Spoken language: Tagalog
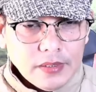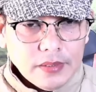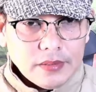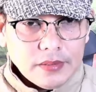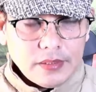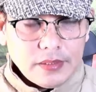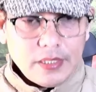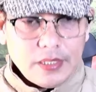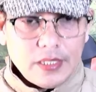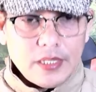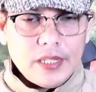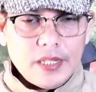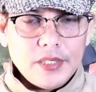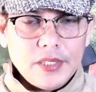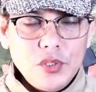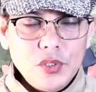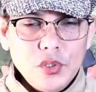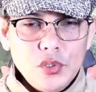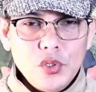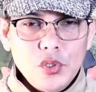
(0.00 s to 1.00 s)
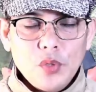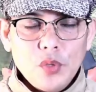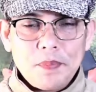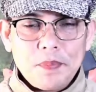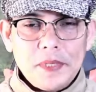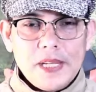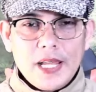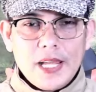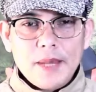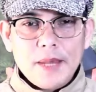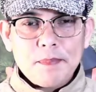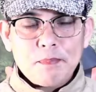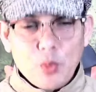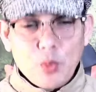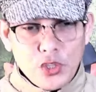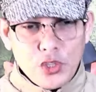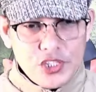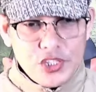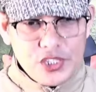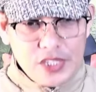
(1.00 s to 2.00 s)
uh, yun yung
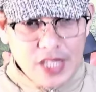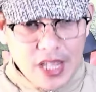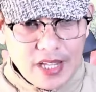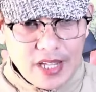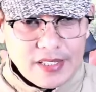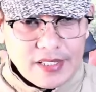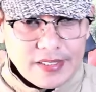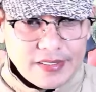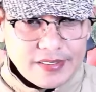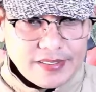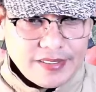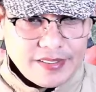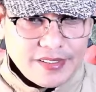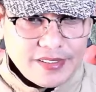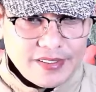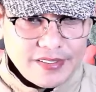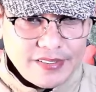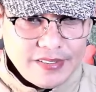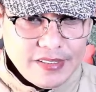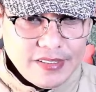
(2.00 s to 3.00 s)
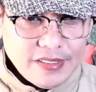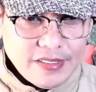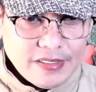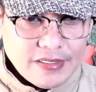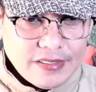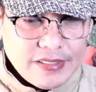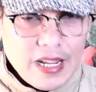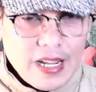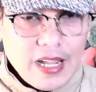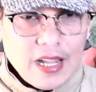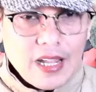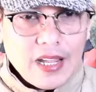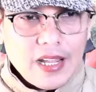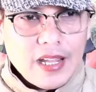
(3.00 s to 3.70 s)
pinaka-point niya, no? Na,